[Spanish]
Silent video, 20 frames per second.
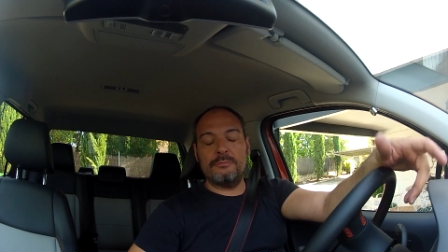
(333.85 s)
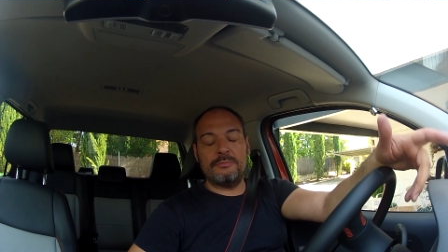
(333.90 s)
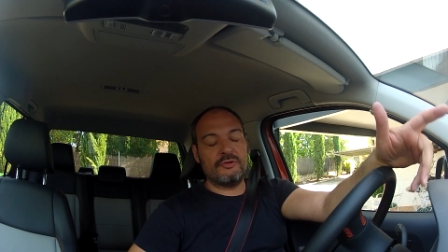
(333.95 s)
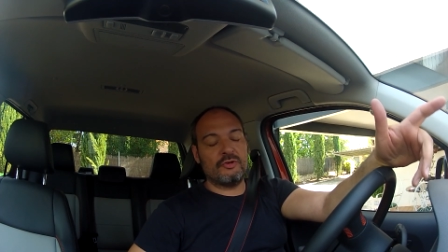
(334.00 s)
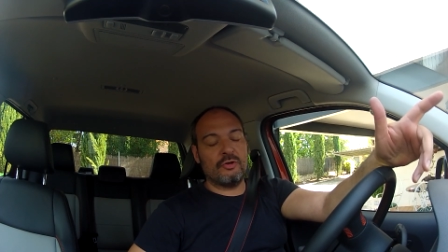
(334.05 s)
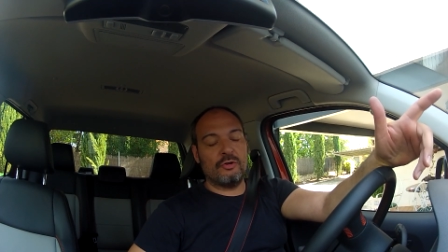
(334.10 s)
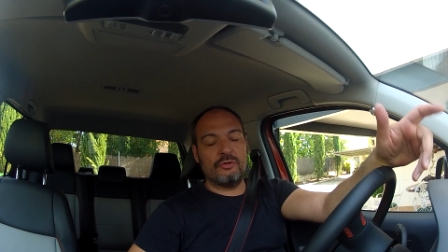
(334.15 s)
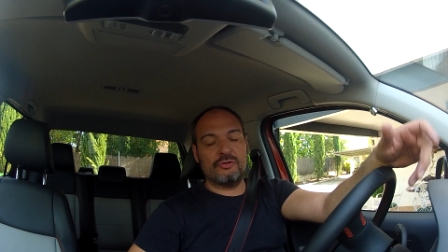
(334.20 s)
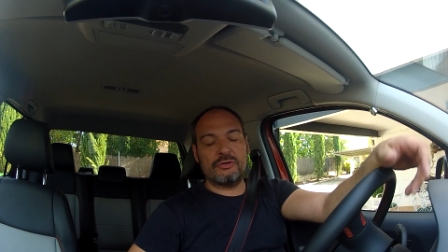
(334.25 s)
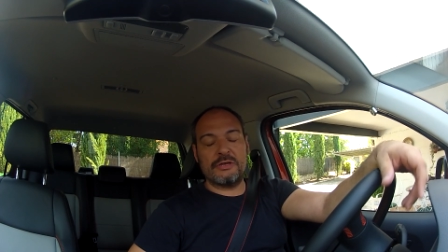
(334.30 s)

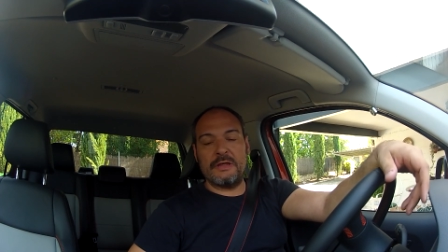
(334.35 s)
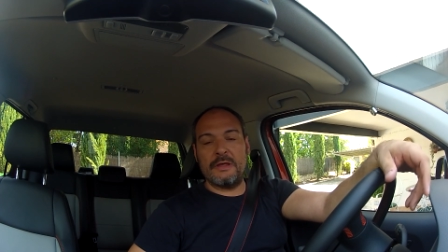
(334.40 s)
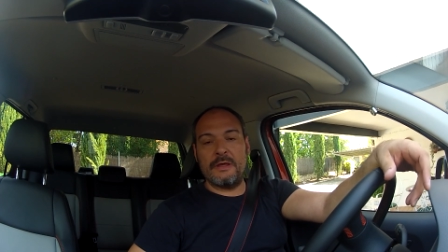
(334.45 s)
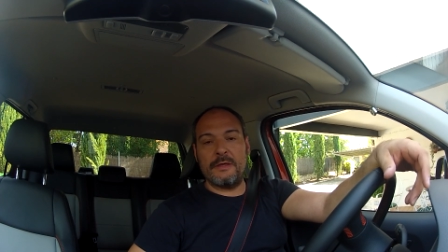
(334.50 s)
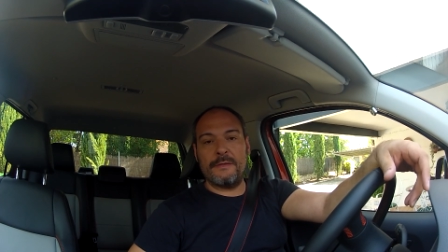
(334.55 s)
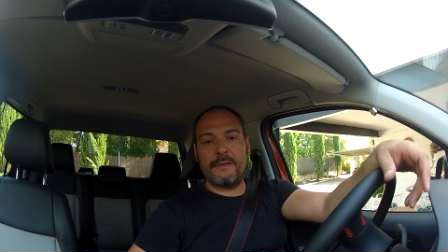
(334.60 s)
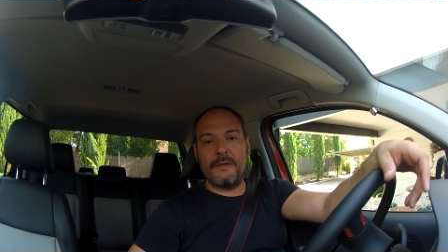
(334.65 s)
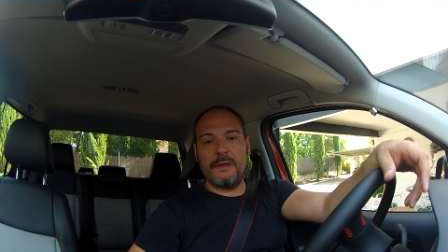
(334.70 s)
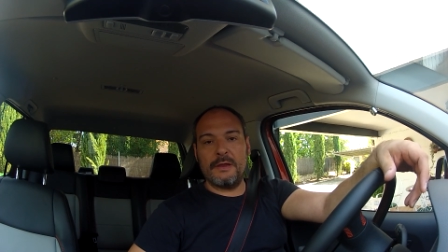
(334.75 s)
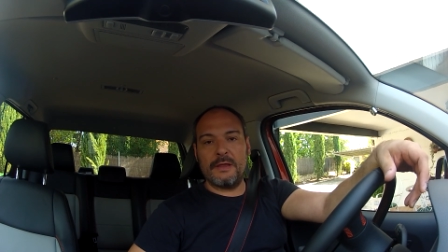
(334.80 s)
solo os queda
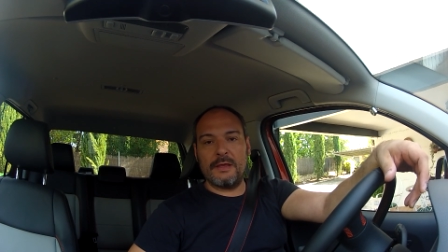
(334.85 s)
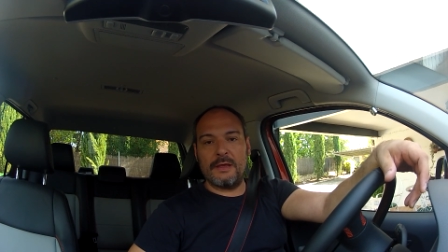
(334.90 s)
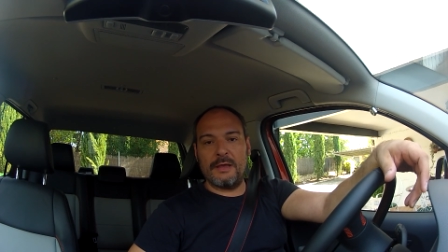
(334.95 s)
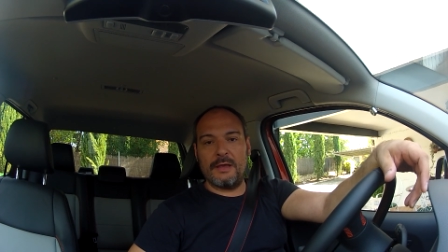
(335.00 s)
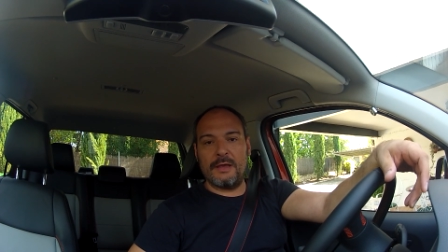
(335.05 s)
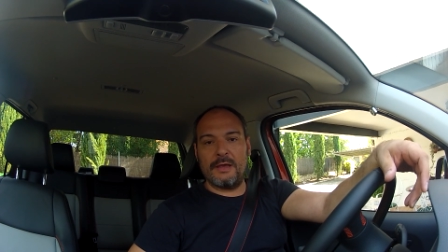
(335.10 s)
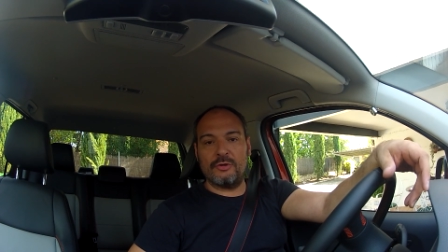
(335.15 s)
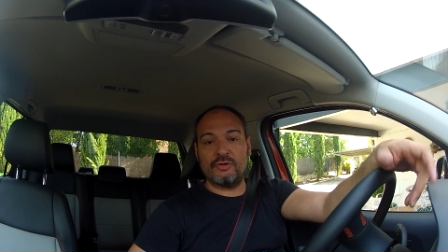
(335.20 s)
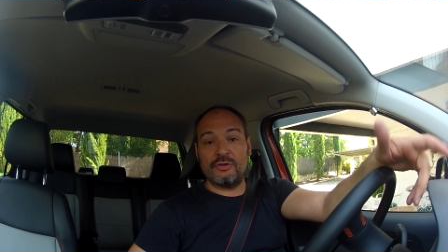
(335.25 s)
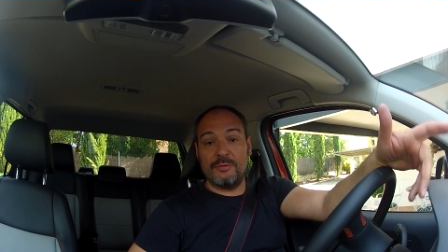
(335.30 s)
decir
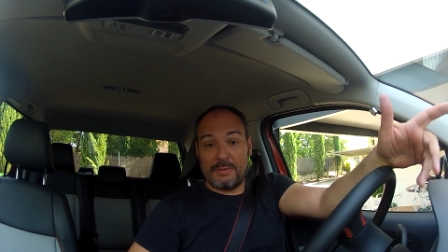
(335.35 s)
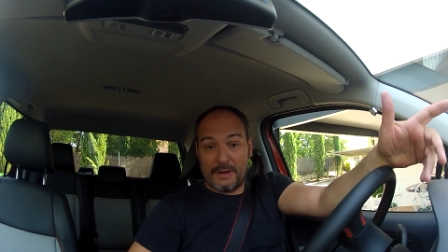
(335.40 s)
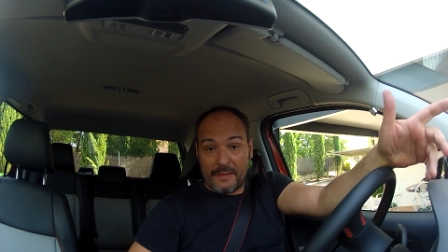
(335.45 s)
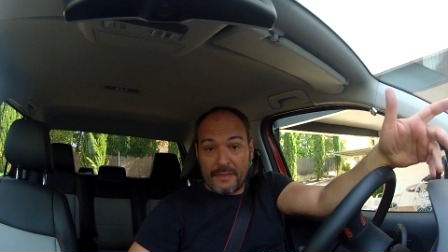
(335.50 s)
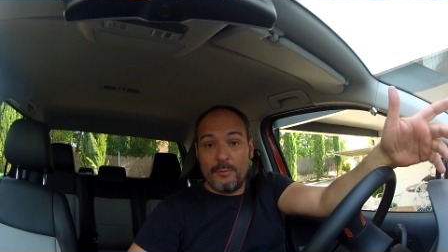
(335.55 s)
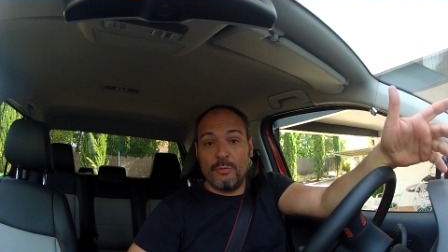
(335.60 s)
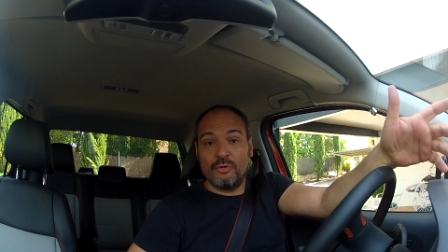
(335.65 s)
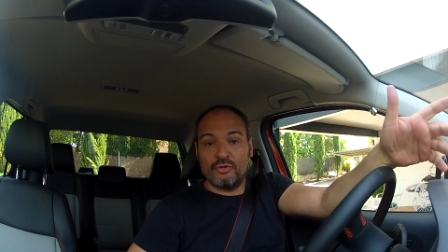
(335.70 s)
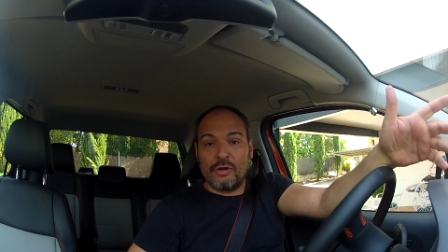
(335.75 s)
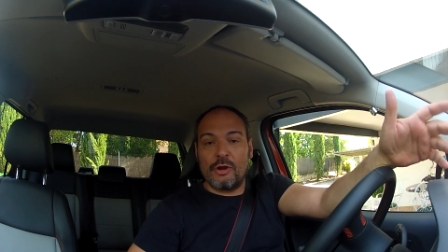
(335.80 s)
que os
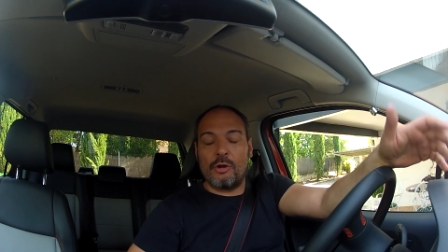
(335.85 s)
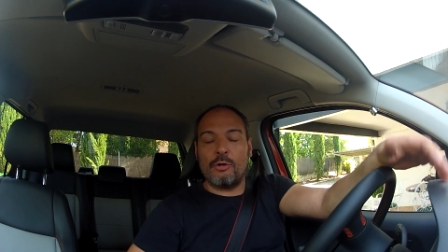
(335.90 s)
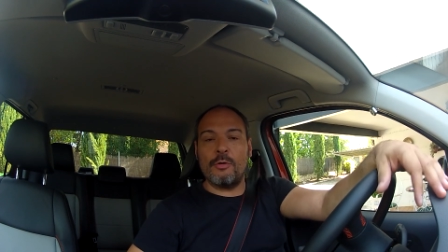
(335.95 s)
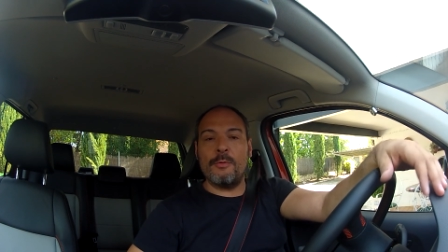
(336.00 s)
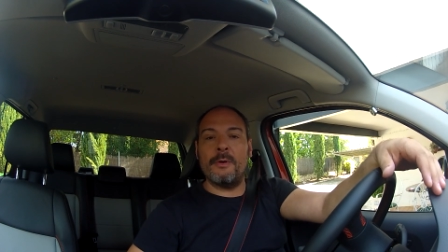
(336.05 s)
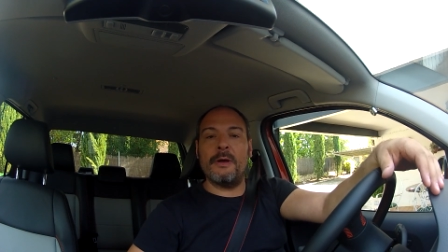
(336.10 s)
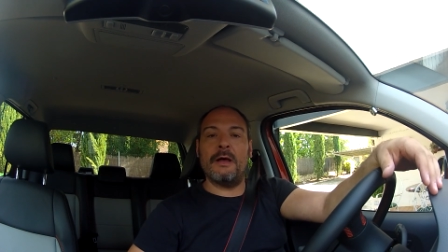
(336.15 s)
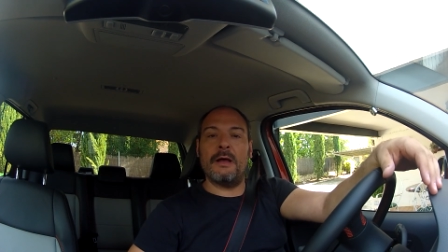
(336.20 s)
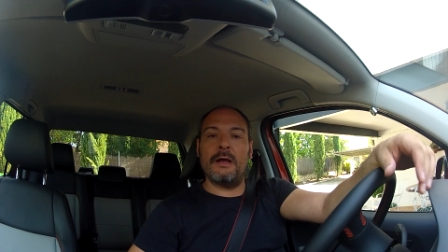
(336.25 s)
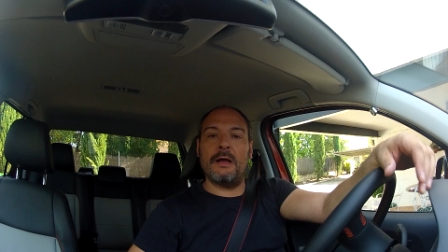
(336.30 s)
emplazamos a una
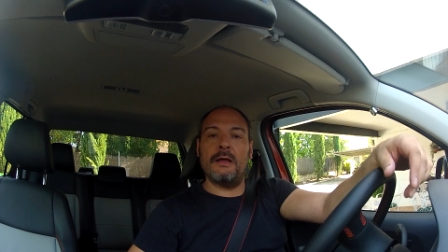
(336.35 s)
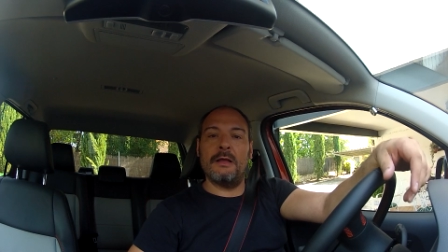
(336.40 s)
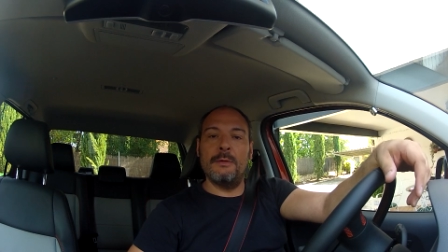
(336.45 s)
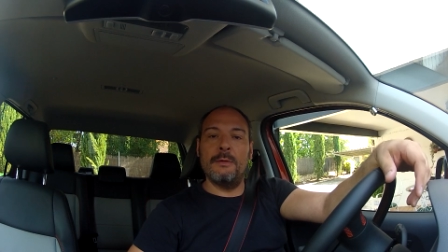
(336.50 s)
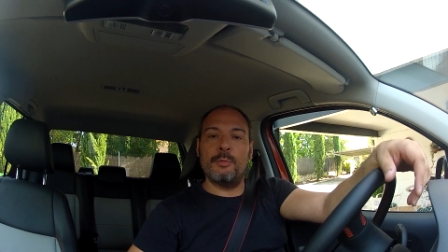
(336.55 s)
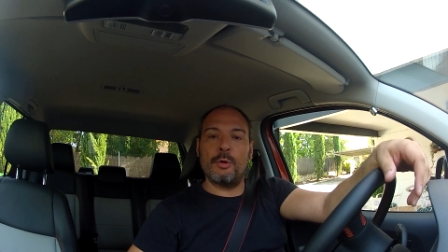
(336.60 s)
nueva